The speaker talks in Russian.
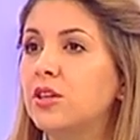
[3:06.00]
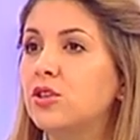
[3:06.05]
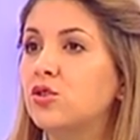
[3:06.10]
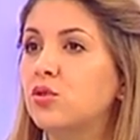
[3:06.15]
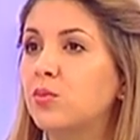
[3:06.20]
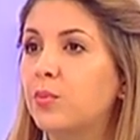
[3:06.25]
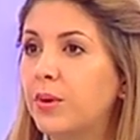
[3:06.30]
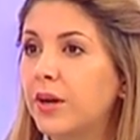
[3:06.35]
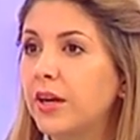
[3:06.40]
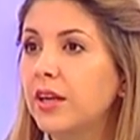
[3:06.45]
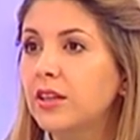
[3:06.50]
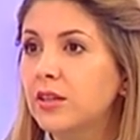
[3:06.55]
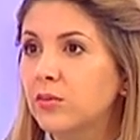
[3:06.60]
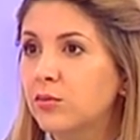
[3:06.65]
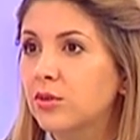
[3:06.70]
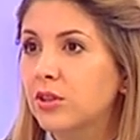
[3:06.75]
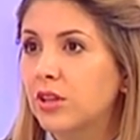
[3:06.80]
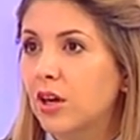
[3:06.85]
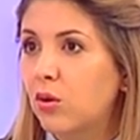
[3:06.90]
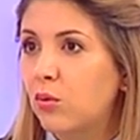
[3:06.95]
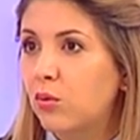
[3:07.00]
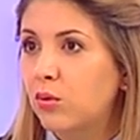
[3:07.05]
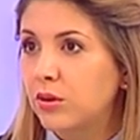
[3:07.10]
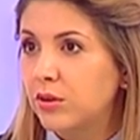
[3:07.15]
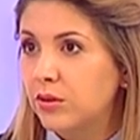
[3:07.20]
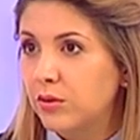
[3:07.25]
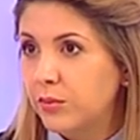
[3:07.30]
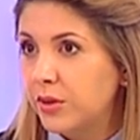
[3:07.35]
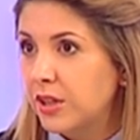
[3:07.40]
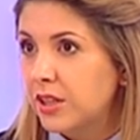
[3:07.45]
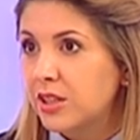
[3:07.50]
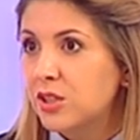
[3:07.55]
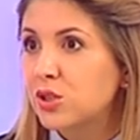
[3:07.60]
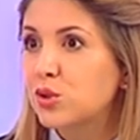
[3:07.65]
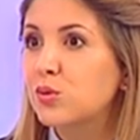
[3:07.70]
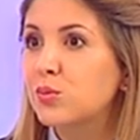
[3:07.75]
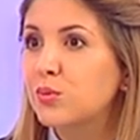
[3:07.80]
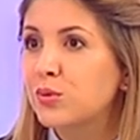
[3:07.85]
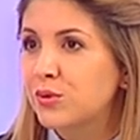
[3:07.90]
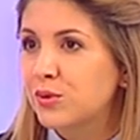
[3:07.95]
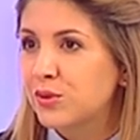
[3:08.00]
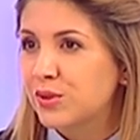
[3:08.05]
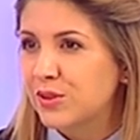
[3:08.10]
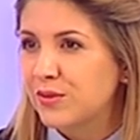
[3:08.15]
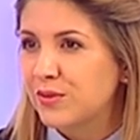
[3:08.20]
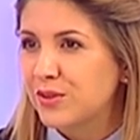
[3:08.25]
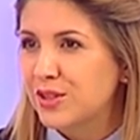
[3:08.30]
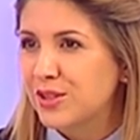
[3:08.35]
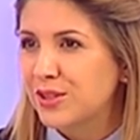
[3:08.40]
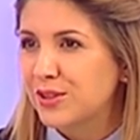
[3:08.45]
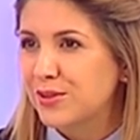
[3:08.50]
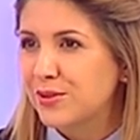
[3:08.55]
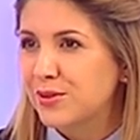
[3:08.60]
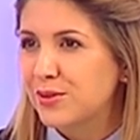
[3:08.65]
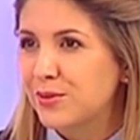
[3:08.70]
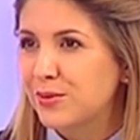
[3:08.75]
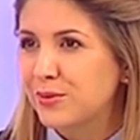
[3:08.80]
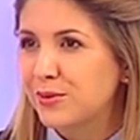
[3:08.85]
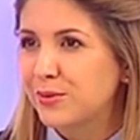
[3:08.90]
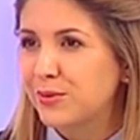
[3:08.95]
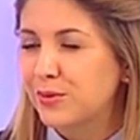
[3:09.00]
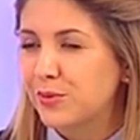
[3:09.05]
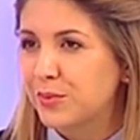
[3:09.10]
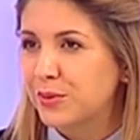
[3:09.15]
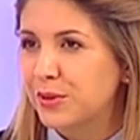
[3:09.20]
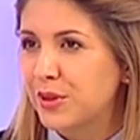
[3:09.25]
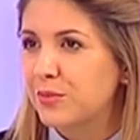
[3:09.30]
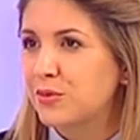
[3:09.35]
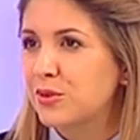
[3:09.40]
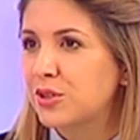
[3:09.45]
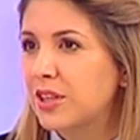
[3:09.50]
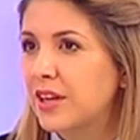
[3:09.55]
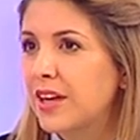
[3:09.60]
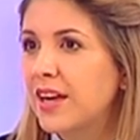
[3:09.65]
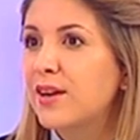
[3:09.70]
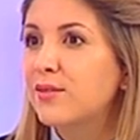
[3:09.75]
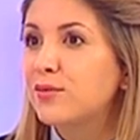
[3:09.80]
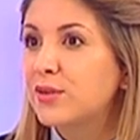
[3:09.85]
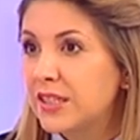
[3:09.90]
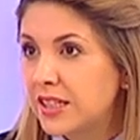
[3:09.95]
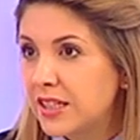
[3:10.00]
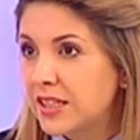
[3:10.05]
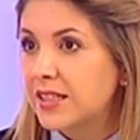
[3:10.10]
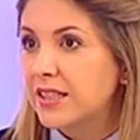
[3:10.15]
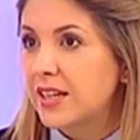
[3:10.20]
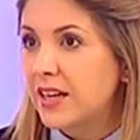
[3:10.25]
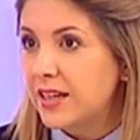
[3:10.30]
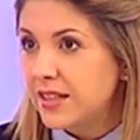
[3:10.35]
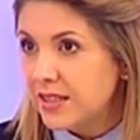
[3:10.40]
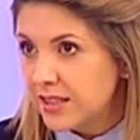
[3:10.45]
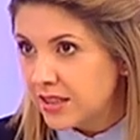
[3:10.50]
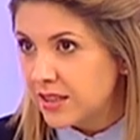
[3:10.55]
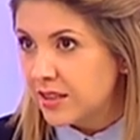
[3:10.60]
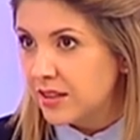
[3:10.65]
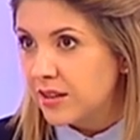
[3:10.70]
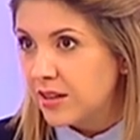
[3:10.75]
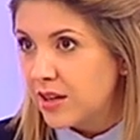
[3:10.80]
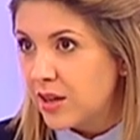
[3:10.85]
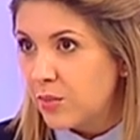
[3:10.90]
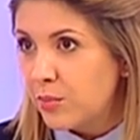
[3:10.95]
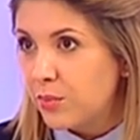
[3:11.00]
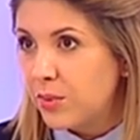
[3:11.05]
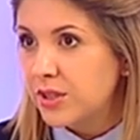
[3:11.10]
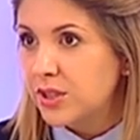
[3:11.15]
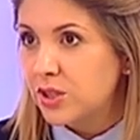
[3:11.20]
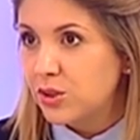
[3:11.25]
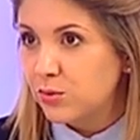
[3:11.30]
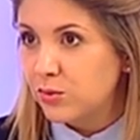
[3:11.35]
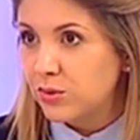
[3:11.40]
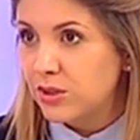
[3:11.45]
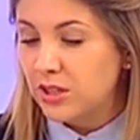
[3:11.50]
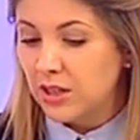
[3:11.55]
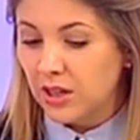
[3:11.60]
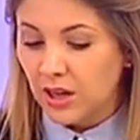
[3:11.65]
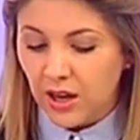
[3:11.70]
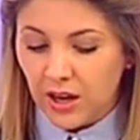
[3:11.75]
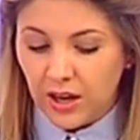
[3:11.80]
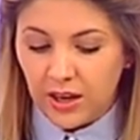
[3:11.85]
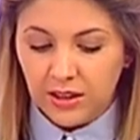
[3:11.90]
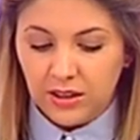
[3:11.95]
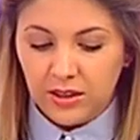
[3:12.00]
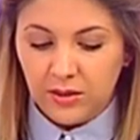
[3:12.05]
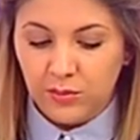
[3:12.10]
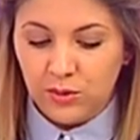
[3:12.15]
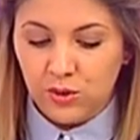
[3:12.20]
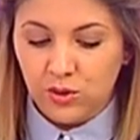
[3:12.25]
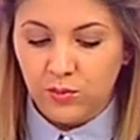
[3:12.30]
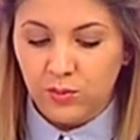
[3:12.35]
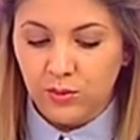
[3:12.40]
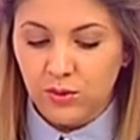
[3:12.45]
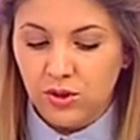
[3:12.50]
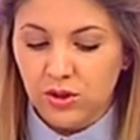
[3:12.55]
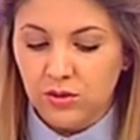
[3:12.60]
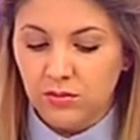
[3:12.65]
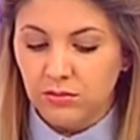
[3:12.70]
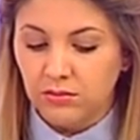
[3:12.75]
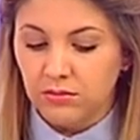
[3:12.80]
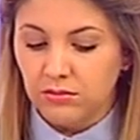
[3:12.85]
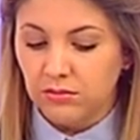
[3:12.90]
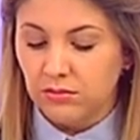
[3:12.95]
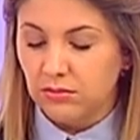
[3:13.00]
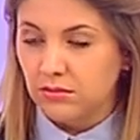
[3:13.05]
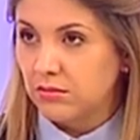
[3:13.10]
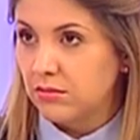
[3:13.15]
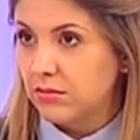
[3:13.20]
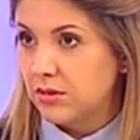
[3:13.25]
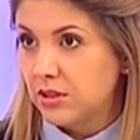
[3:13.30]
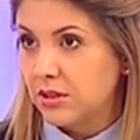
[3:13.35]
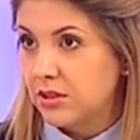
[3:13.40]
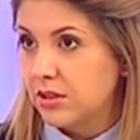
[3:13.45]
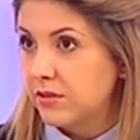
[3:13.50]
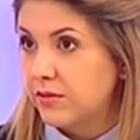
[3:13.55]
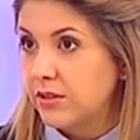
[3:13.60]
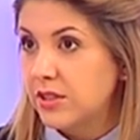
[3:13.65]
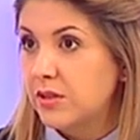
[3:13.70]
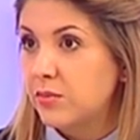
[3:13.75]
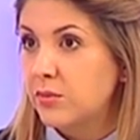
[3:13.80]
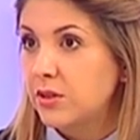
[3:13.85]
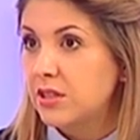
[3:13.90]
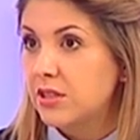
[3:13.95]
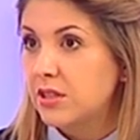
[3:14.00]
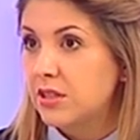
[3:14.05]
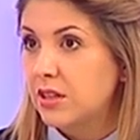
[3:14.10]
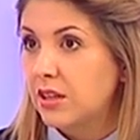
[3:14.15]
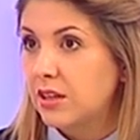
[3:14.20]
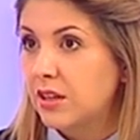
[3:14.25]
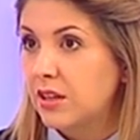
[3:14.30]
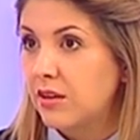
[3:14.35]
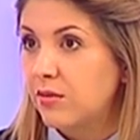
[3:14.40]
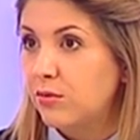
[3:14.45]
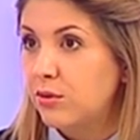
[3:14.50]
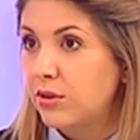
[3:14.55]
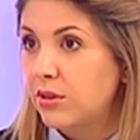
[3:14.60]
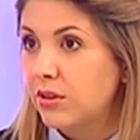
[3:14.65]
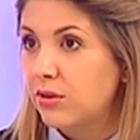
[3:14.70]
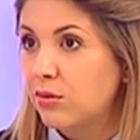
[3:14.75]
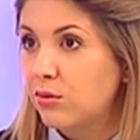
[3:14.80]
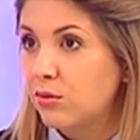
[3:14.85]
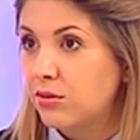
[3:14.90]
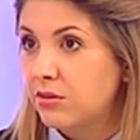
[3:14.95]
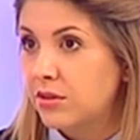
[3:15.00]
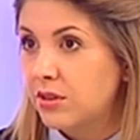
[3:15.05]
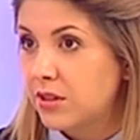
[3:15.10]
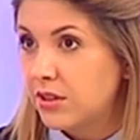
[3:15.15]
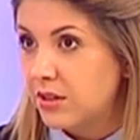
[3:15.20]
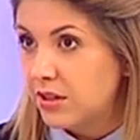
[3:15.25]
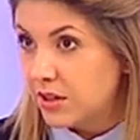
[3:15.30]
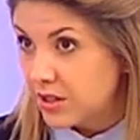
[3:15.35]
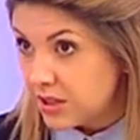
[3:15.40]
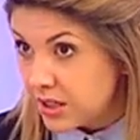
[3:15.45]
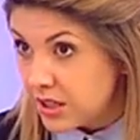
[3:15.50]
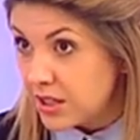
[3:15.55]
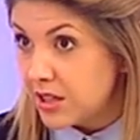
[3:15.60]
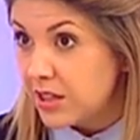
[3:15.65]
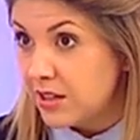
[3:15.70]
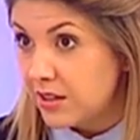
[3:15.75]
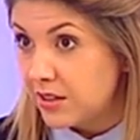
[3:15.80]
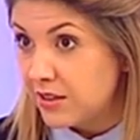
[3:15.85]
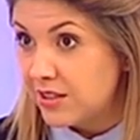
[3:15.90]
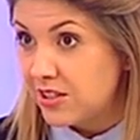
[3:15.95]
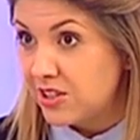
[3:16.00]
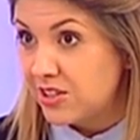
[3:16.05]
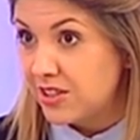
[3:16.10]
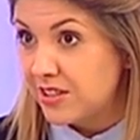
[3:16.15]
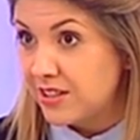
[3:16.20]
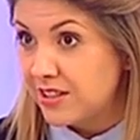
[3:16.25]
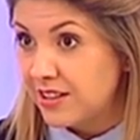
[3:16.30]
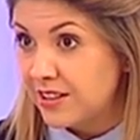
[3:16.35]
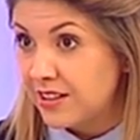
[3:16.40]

еще поэтому такой имеет особенную совершенно структуру, потому что все солисты, по сути, это, между прочим, с 81 региона России дети.